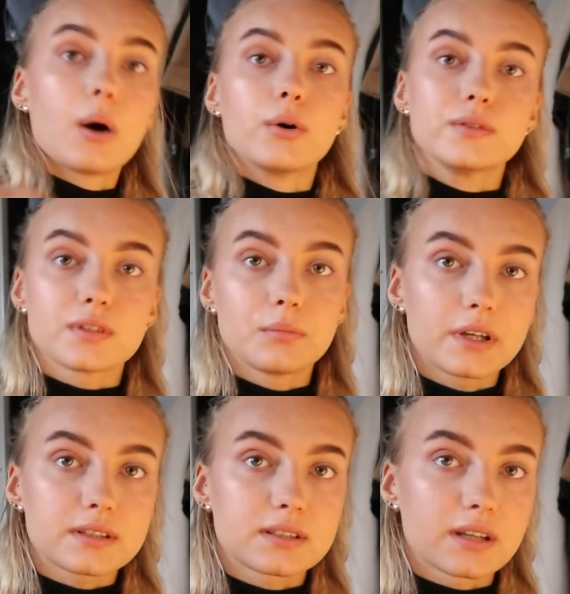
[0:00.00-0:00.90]
unsere
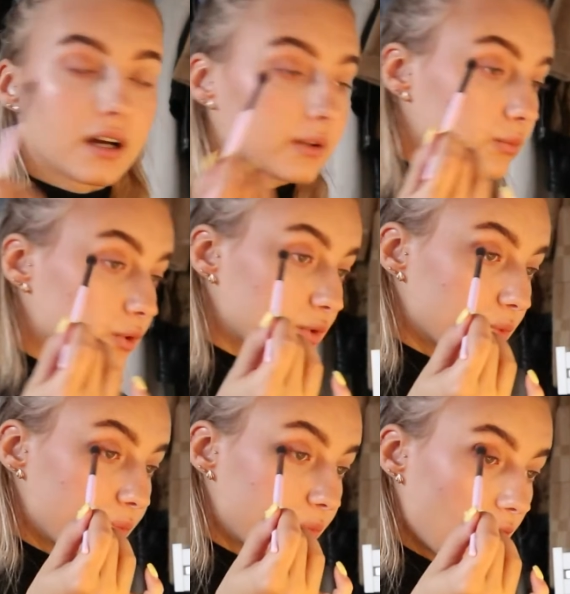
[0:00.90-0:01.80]
Maske tragen
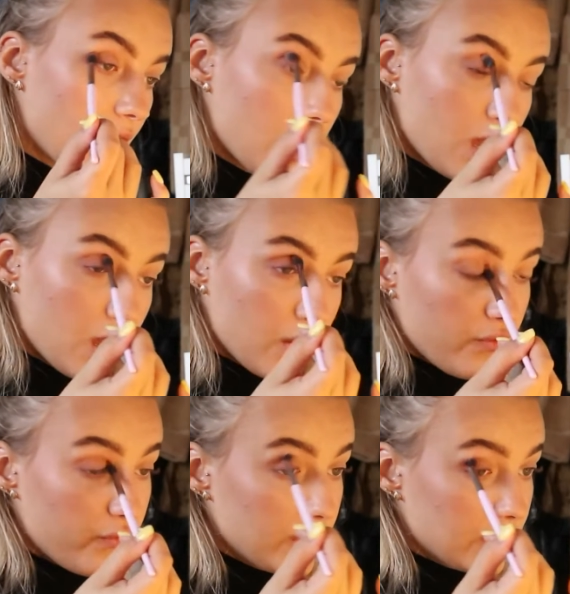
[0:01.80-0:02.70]
müssen.
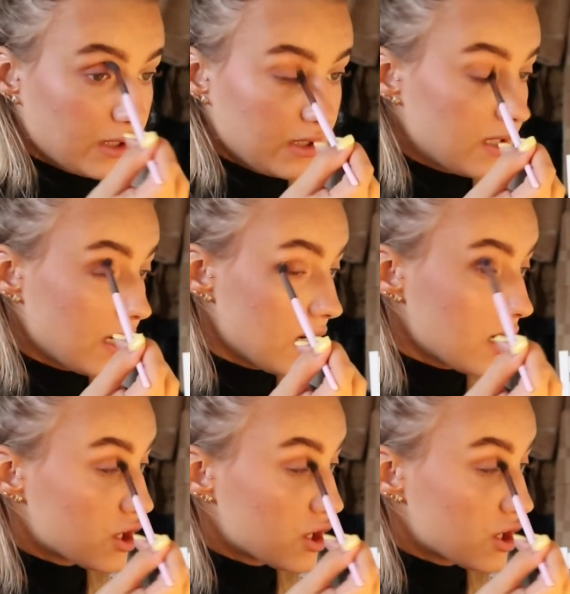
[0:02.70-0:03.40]
Wegen der